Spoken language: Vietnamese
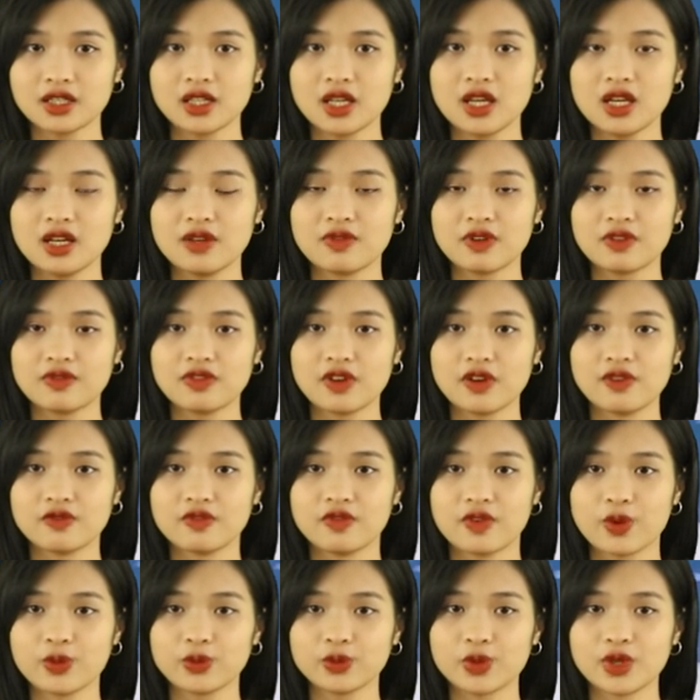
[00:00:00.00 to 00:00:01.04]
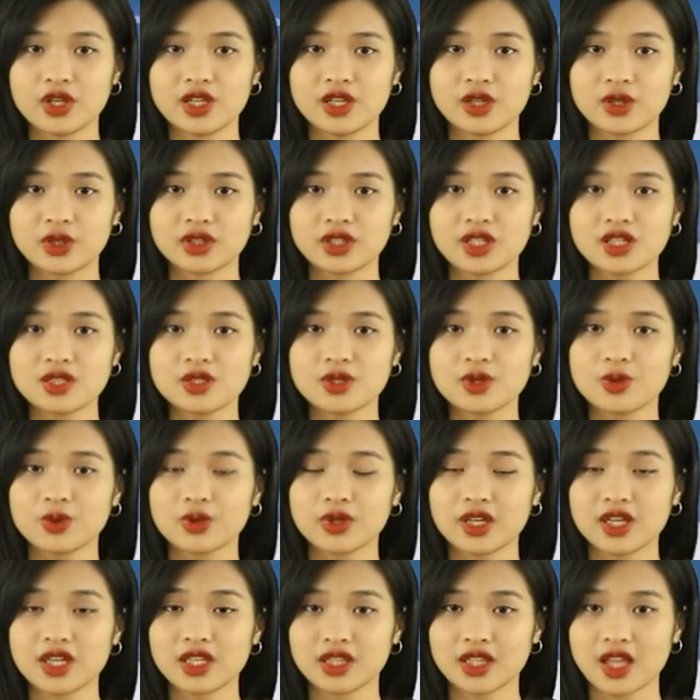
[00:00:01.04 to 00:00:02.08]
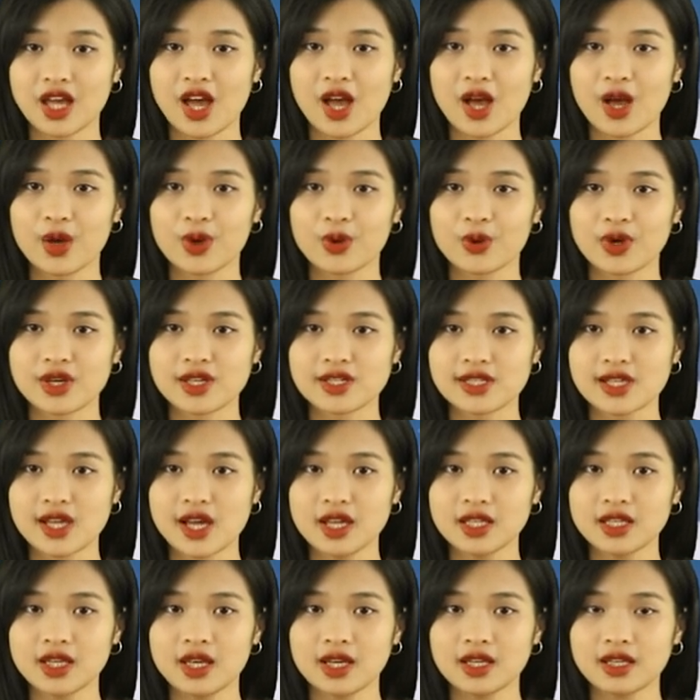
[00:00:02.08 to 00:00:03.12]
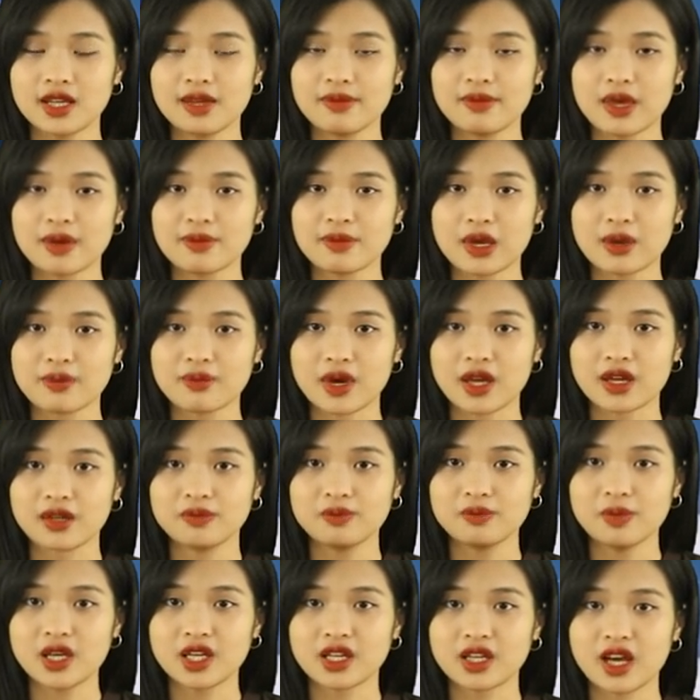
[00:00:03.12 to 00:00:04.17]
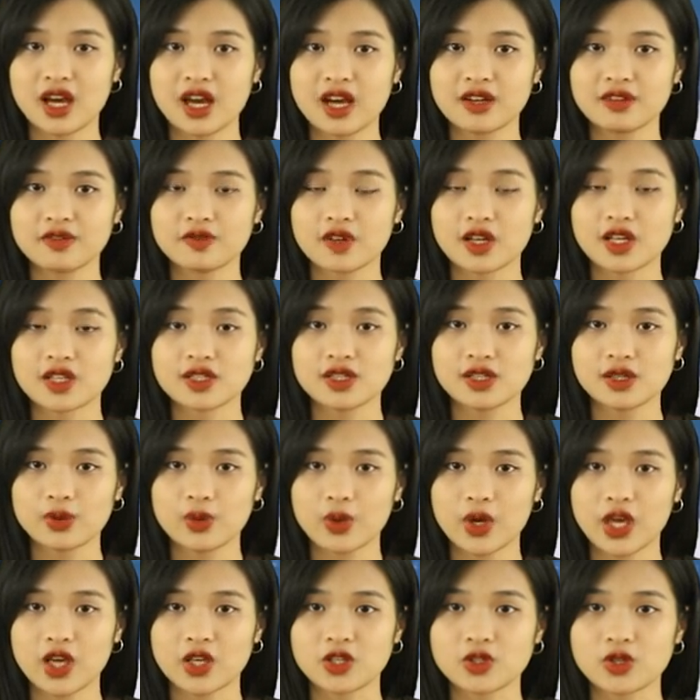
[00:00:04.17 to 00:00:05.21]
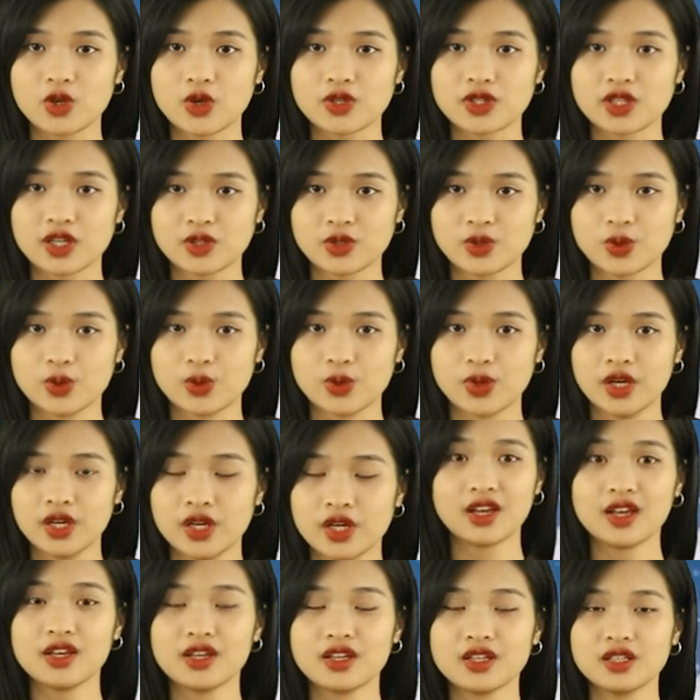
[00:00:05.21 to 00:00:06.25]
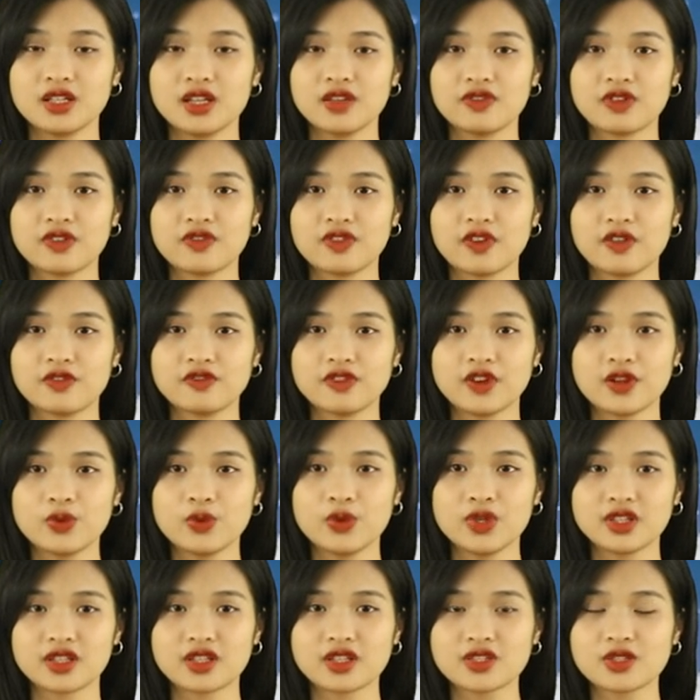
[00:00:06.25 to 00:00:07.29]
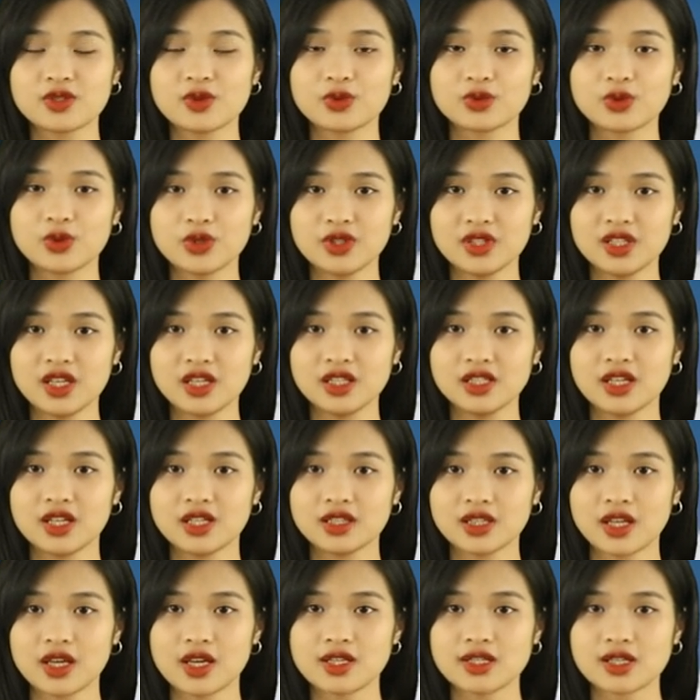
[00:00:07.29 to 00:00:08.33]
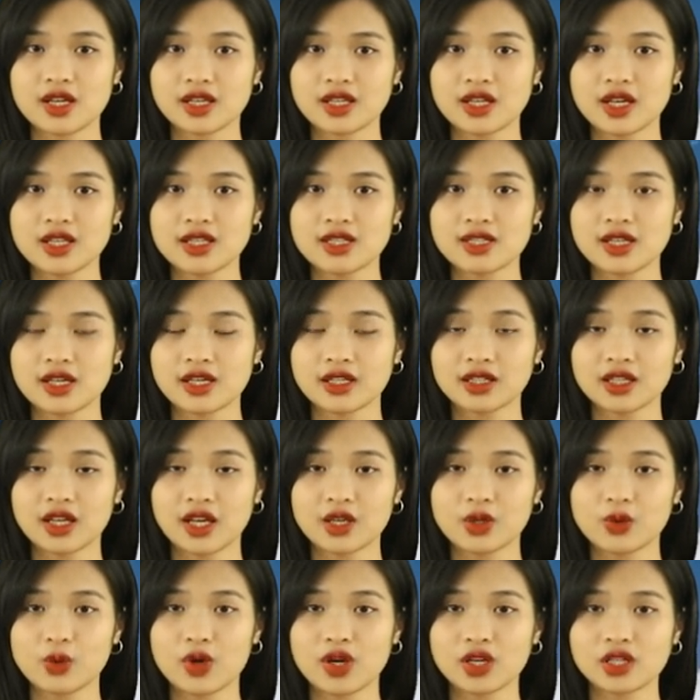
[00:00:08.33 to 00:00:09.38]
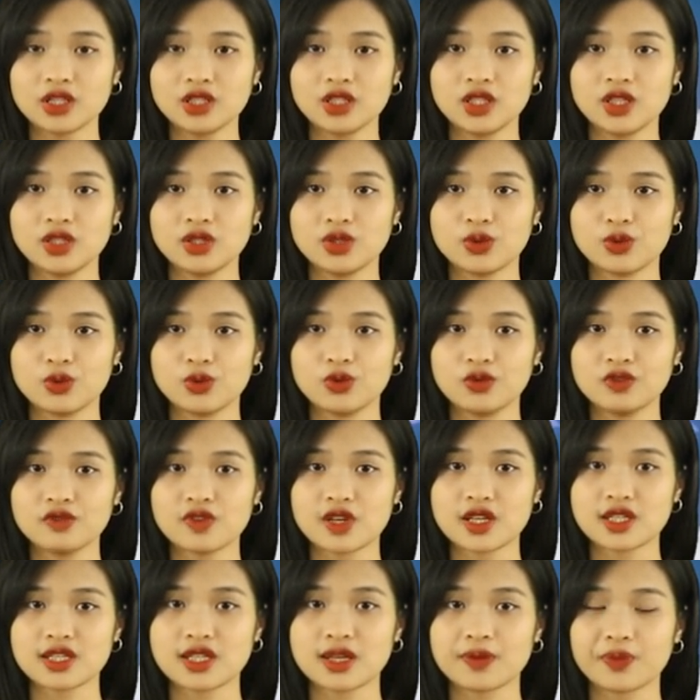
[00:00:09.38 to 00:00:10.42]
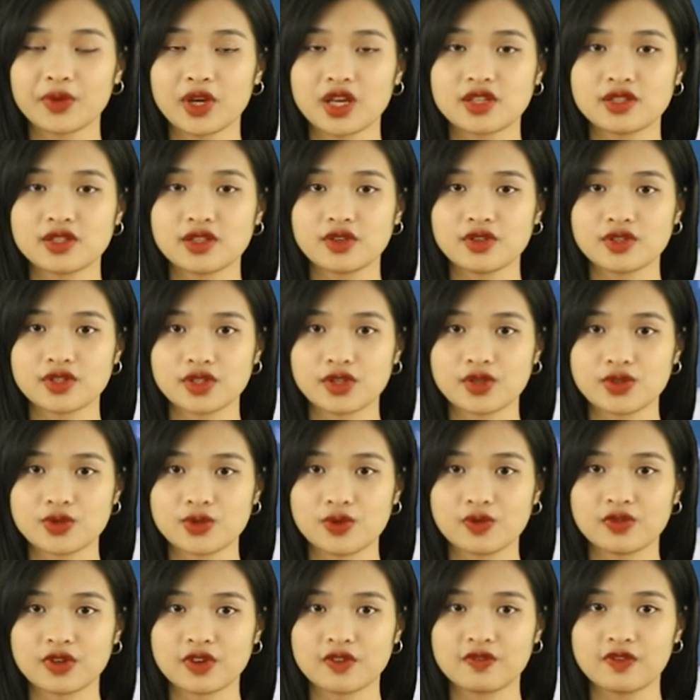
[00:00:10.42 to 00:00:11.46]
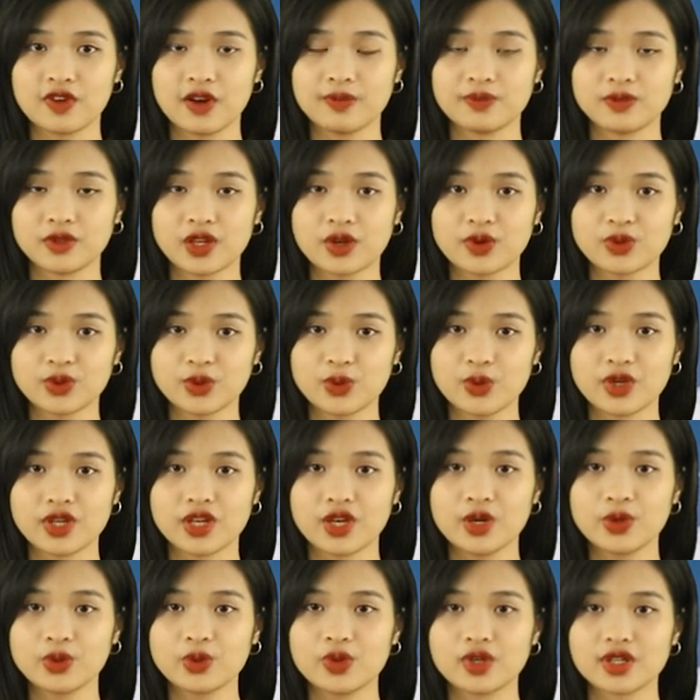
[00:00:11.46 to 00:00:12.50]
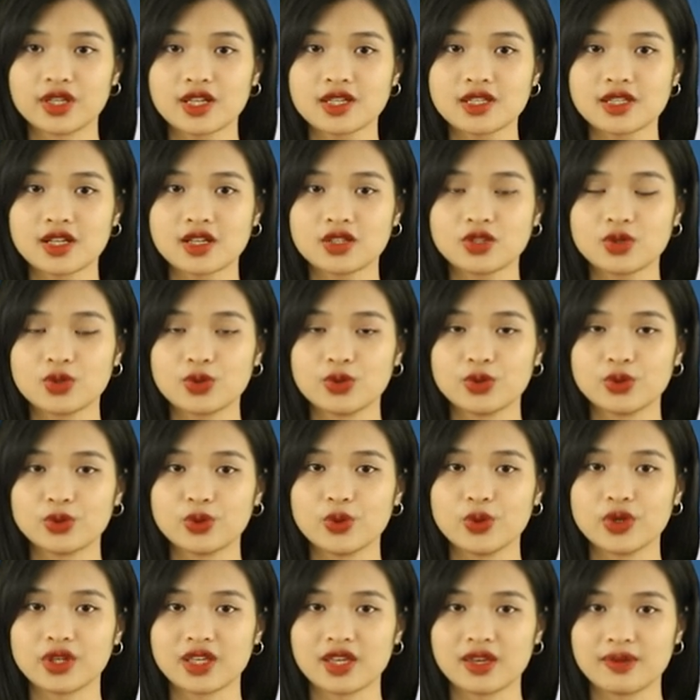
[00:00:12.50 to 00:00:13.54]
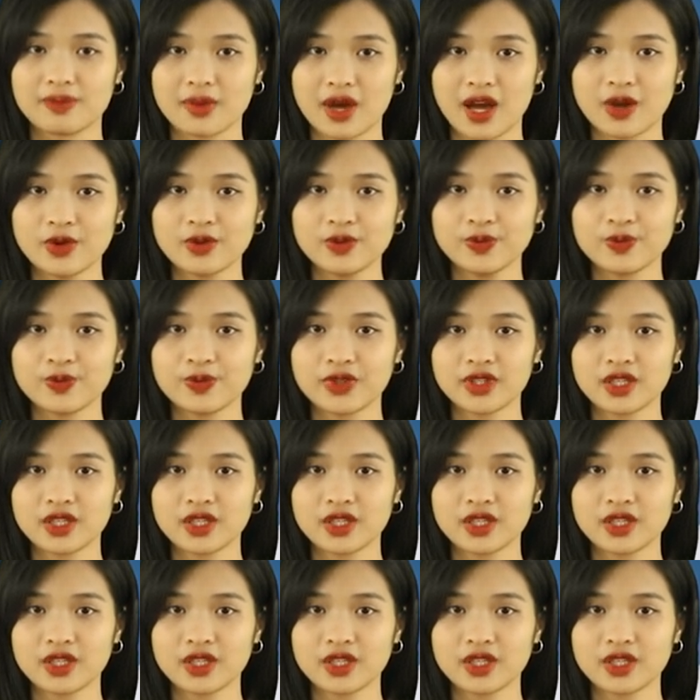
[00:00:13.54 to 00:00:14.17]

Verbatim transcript: Đây là vật phẩm phong thủy có tác dụng kỵ tà, hóa sát, đem lại may mắn, bình an và sức khỏe cho gia chủ. Để vật phẩm phát huy tác dụng tốt nhất, thầy Gia Cát sẽ khai quang trì chú và xem ngày giờ sử dụng vật phẩm theo tuổi của các gia chủ tuổi kỷ mão.